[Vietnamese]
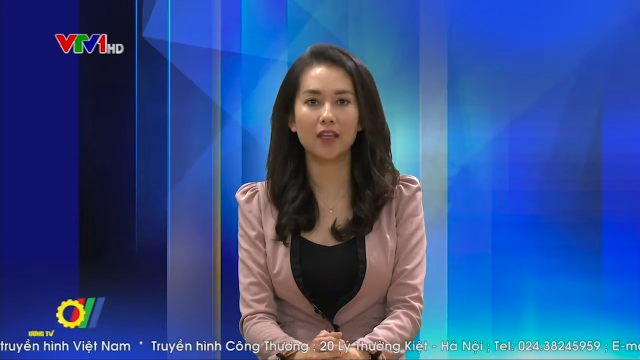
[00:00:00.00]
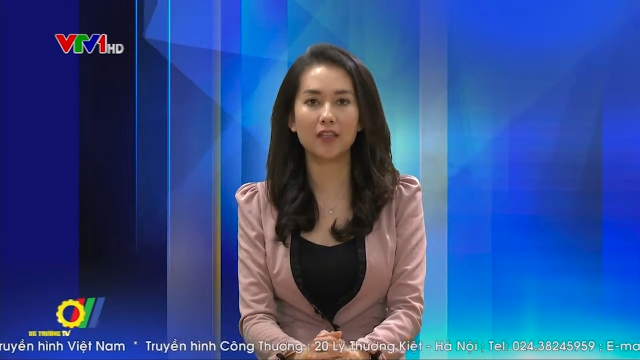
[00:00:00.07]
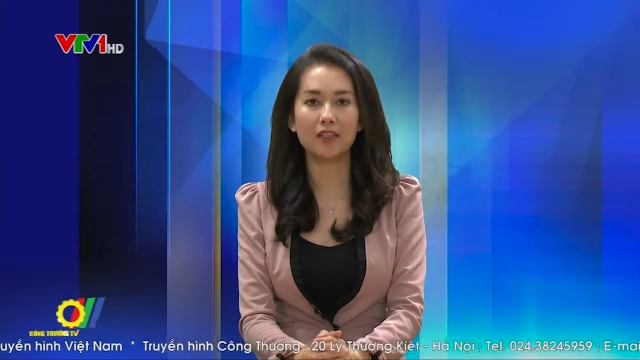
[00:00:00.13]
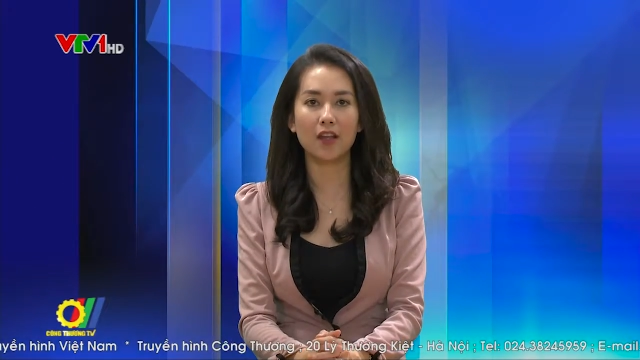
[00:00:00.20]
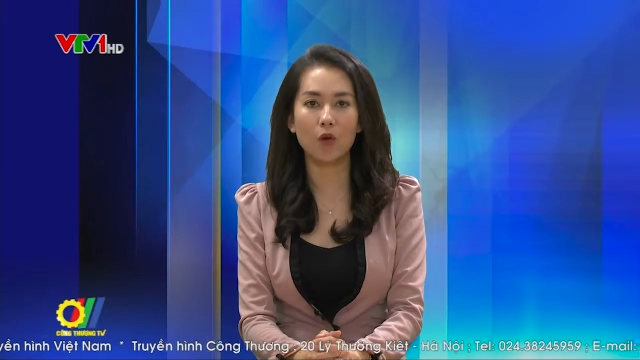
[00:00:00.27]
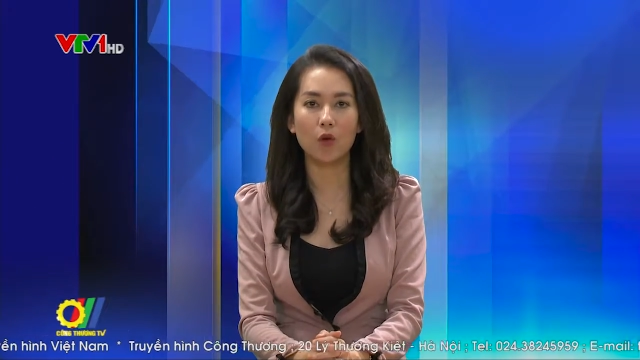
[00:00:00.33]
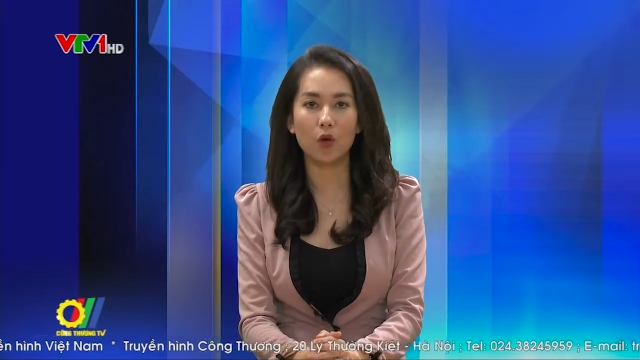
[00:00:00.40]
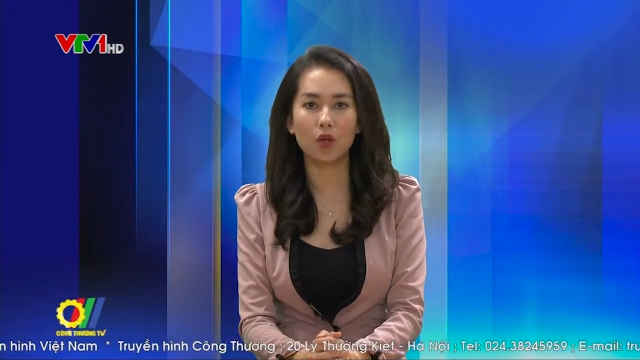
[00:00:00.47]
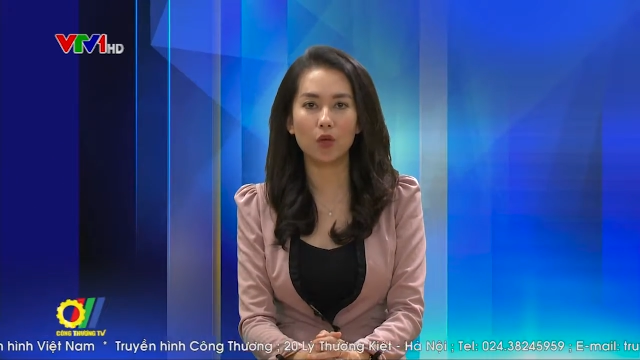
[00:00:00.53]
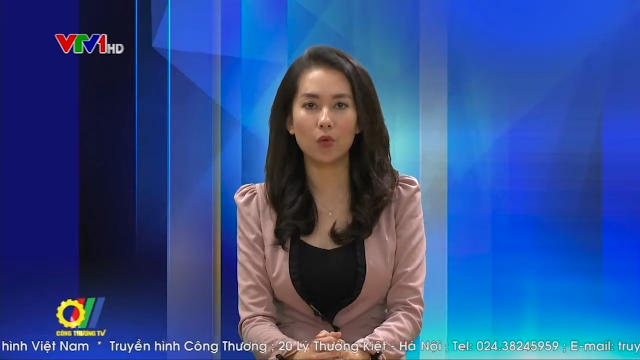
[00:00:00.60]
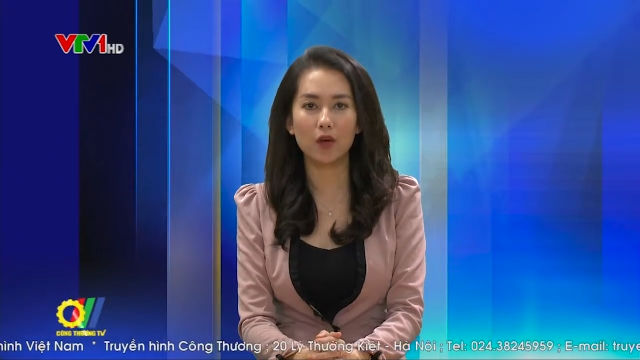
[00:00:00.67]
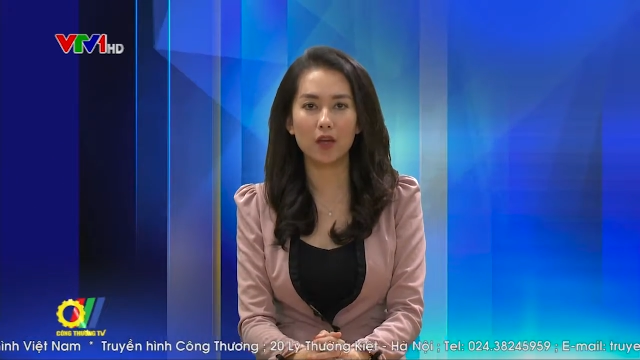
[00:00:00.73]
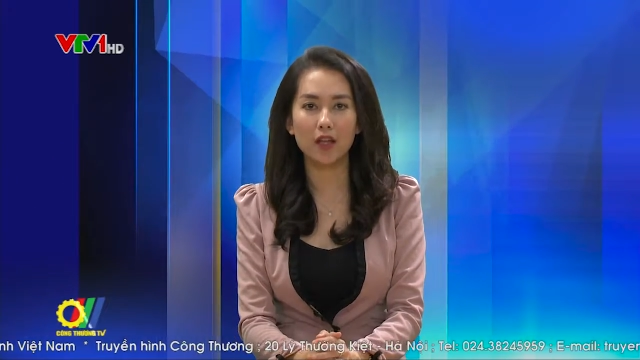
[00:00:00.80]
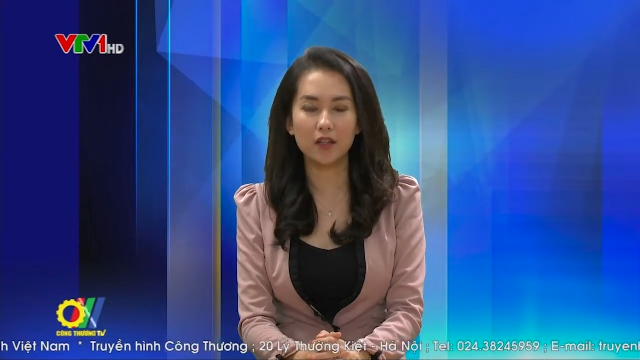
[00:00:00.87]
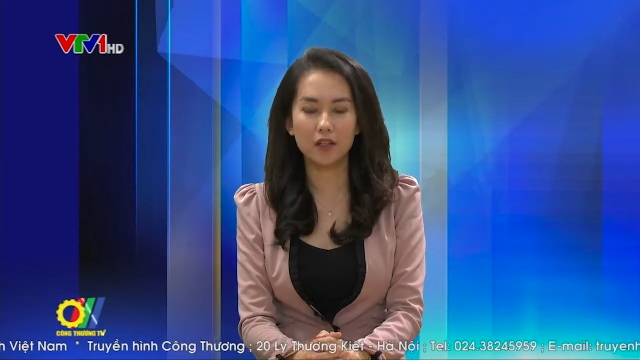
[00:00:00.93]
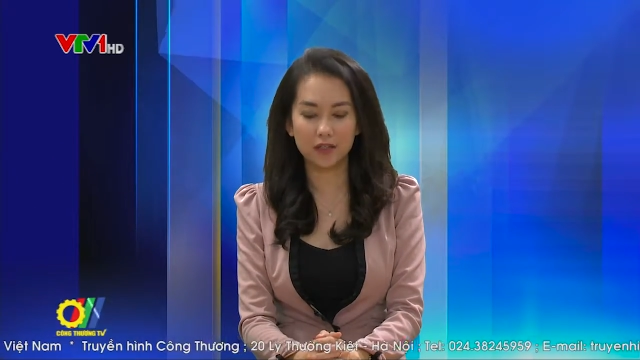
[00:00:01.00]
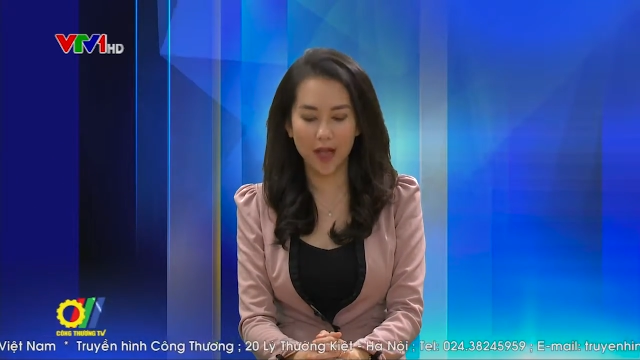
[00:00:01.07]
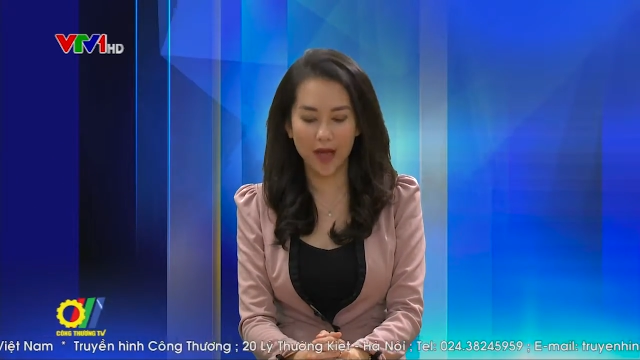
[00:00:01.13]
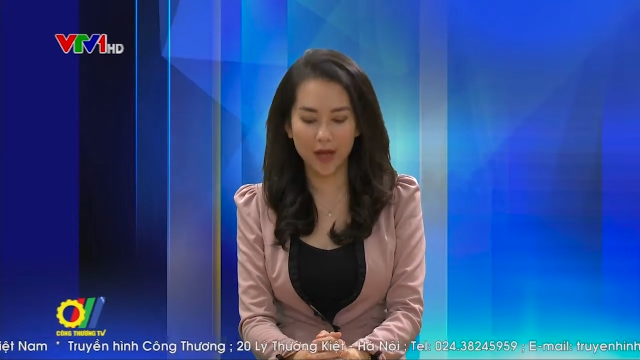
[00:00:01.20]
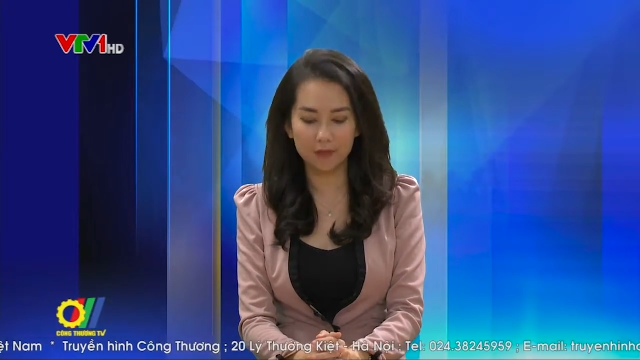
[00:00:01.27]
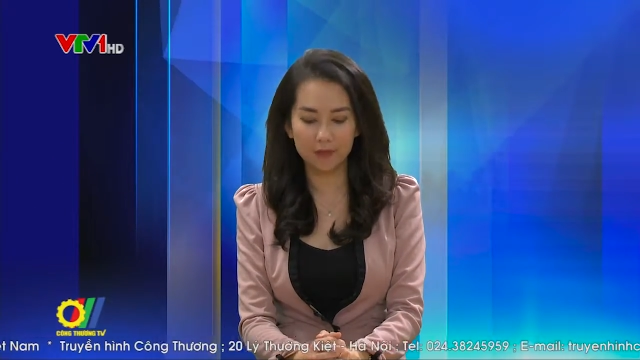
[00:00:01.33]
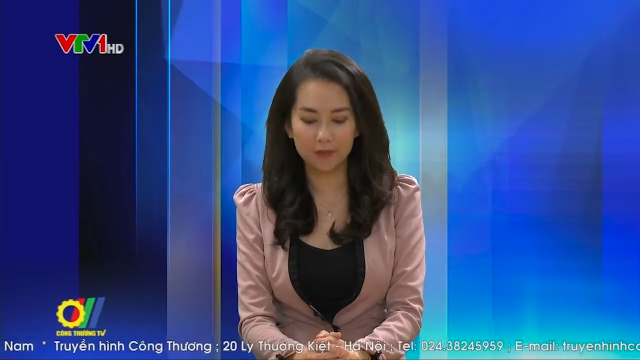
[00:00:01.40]
tế xã hội của đất nước
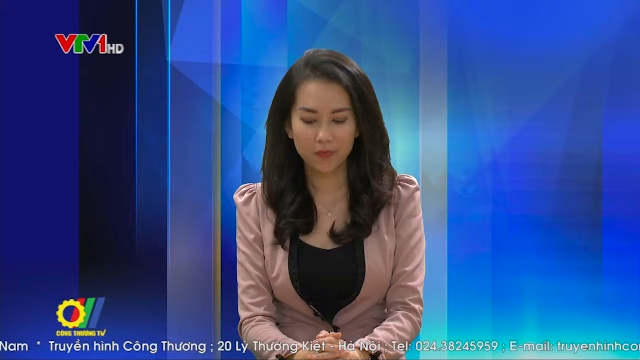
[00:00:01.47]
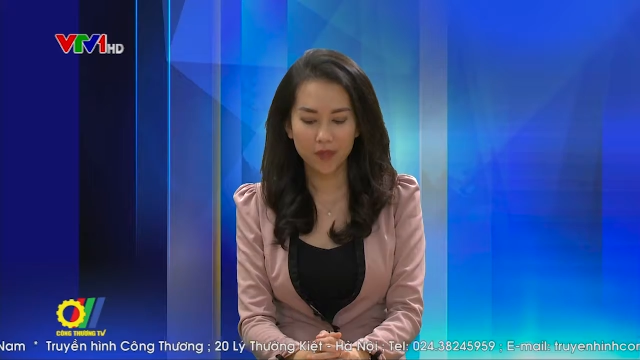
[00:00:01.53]
ta,